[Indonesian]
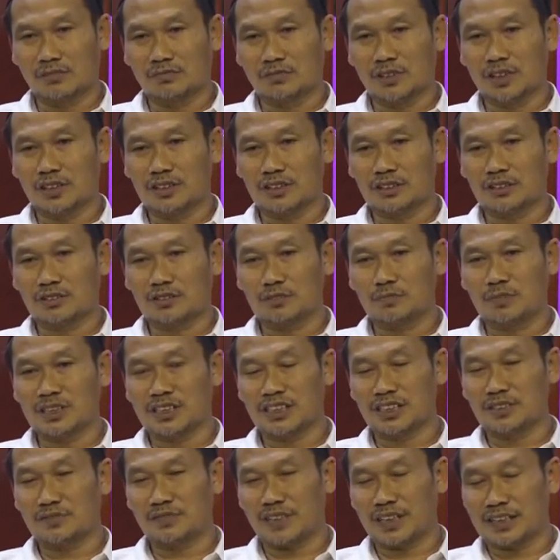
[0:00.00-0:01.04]
Allah itu
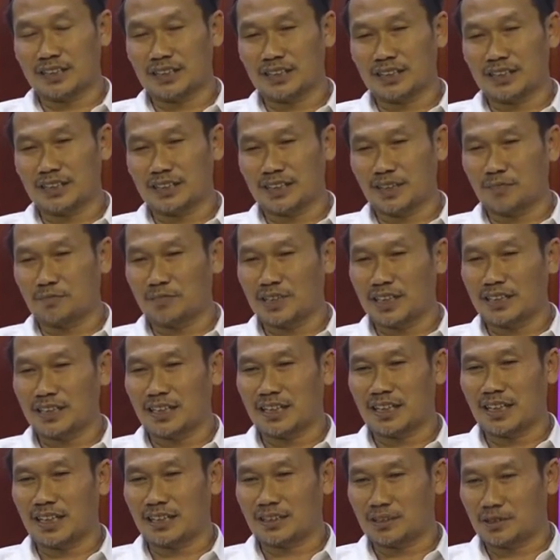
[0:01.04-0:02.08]
mensifati kitabnya
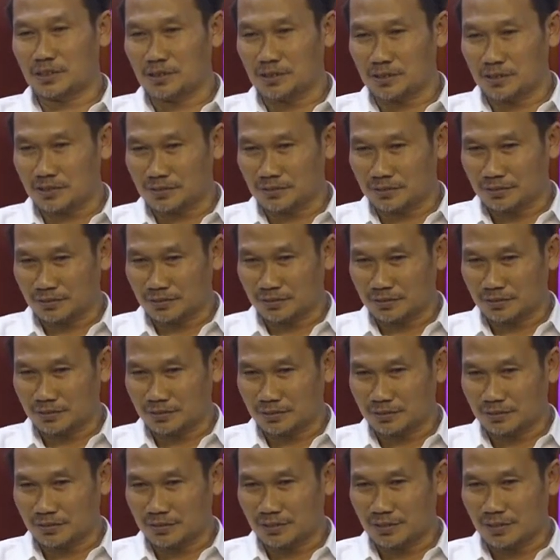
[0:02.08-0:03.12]
yang agung.
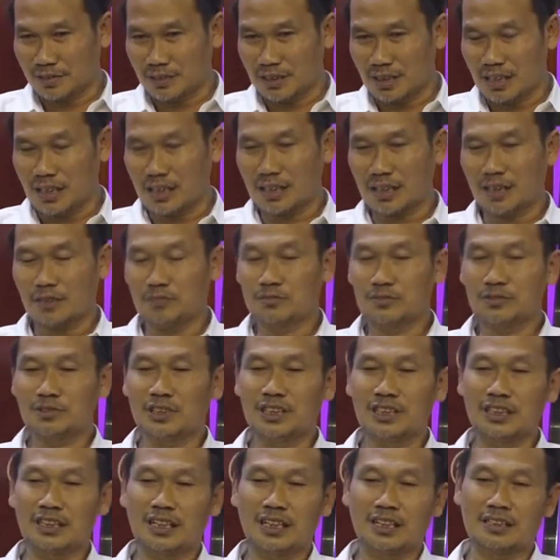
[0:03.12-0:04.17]

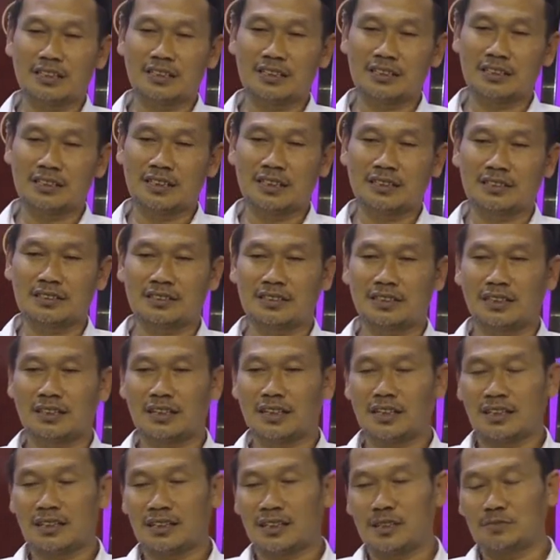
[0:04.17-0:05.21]
Alhamdulillah ladzi
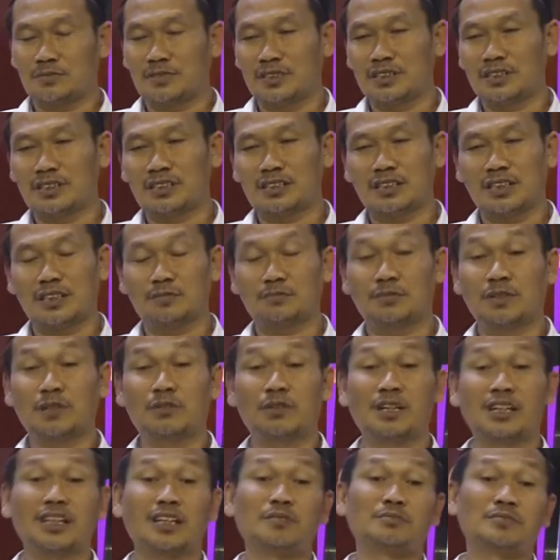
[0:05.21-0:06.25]
anzala ala abdi kita
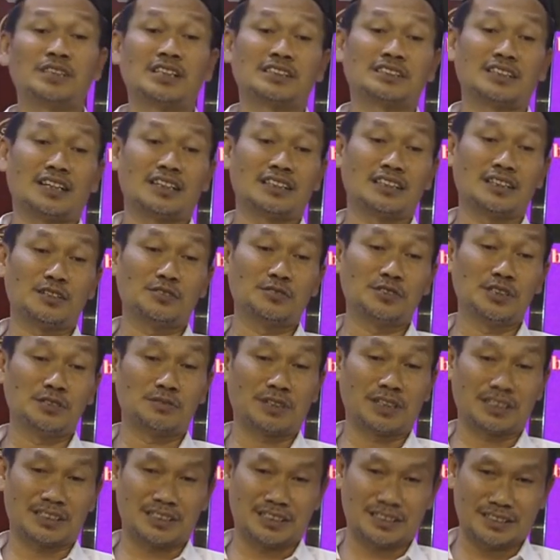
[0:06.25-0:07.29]
bahwa lam yaj'allahu
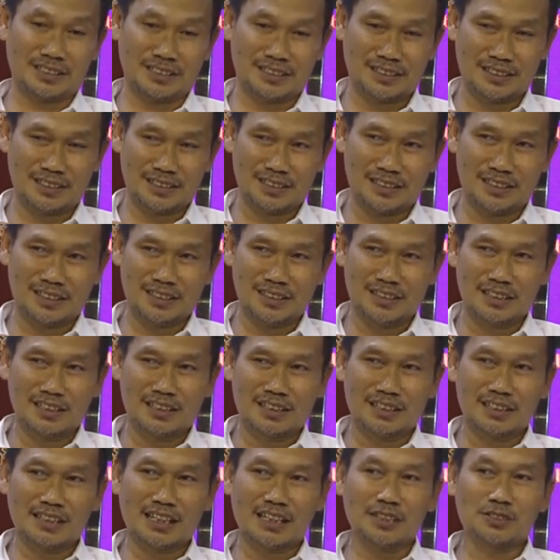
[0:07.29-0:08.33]
iwaja.
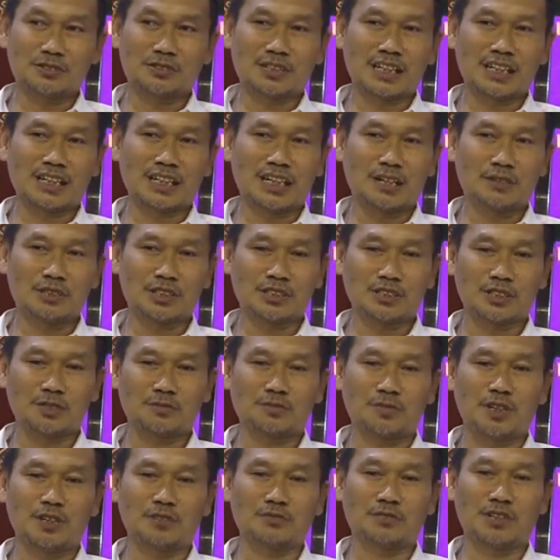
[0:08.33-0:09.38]
Lan orang gawe
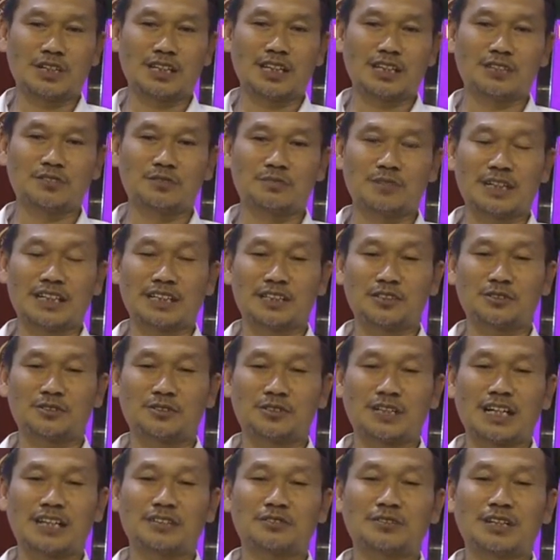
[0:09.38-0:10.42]
sapa Allah lahu maring
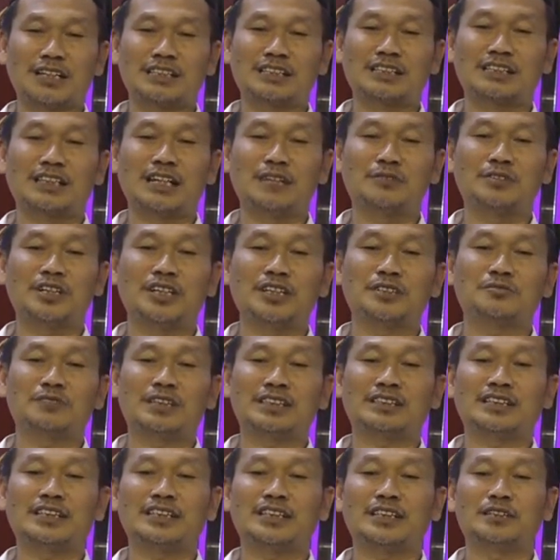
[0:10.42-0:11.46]
Quran ora digawe
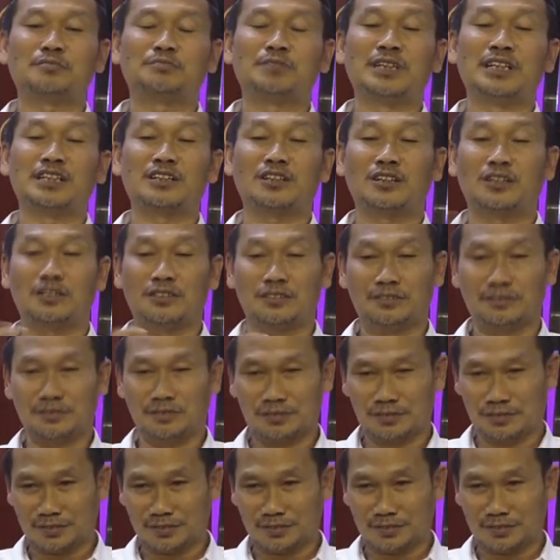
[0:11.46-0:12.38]
iwajan ing bengkok.